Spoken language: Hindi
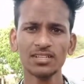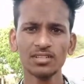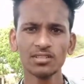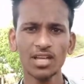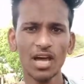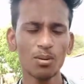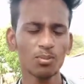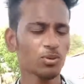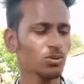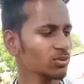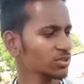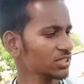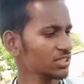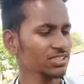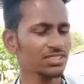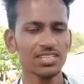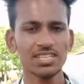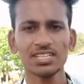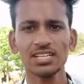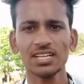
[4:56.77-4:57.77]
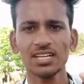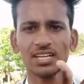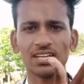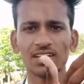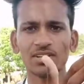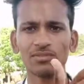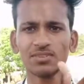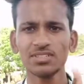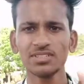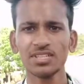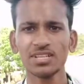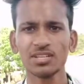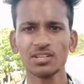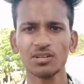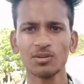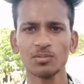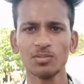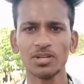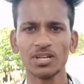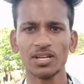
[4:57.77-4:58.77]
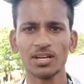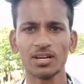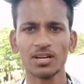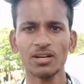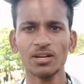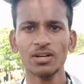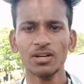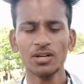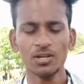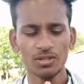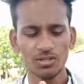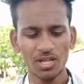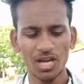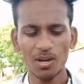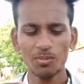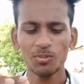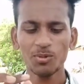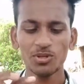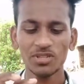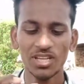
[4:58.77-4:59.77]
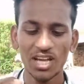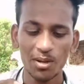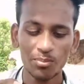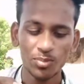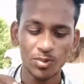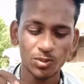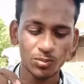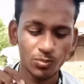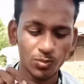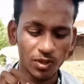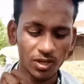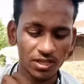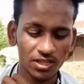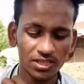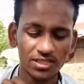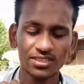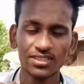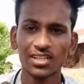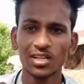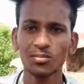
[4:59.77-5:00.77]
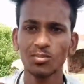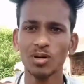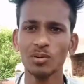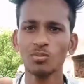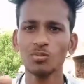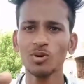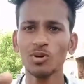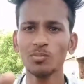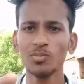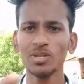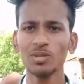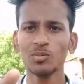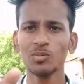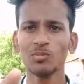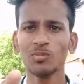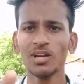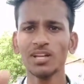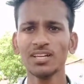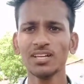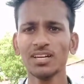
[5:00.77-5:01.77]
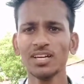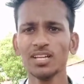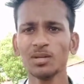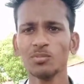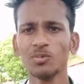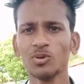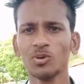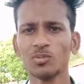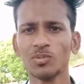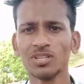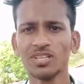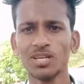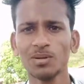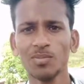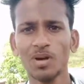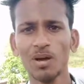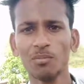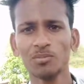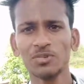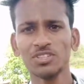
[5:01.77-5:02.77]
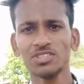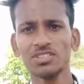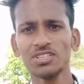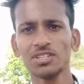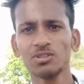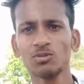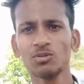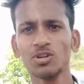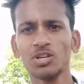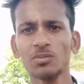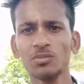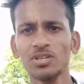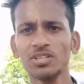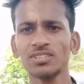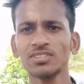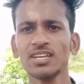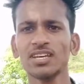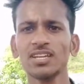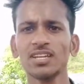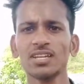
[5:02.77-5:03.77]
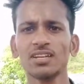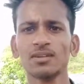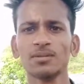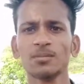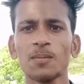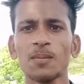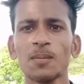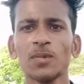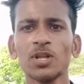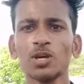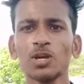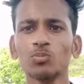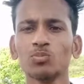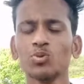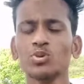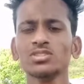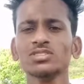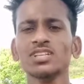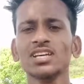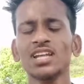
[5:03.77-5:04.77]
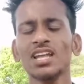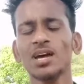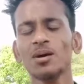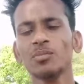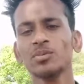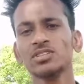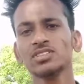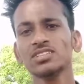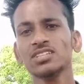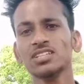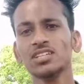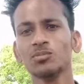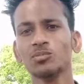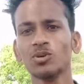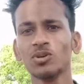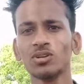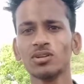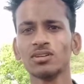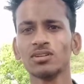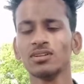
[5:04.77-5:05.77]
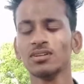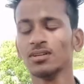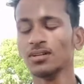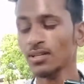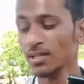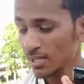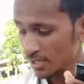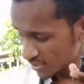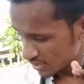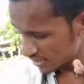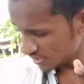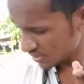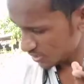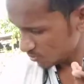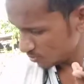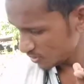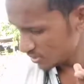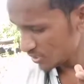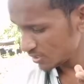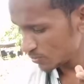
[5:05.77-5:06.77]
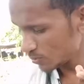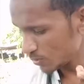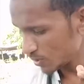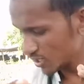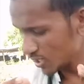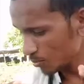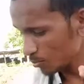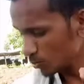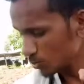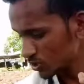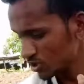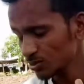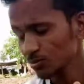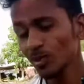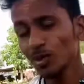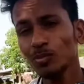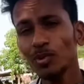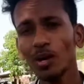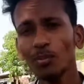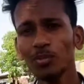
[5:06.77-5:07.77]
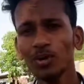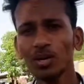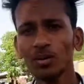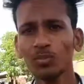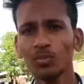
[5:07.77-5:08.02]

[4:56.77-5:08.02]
तो आपको कुछ इस तरीके का इंटरफेस देखने को मिलेगा तो आपको यहाँ पे ऊपर की तरफ आपको अपने मोबाइल का रिमोट मतलब आप इससे कोई भी सारे मतलब बहुत सारे आप इससे रिमोट किसी भी मतलब जिसमें भी आपका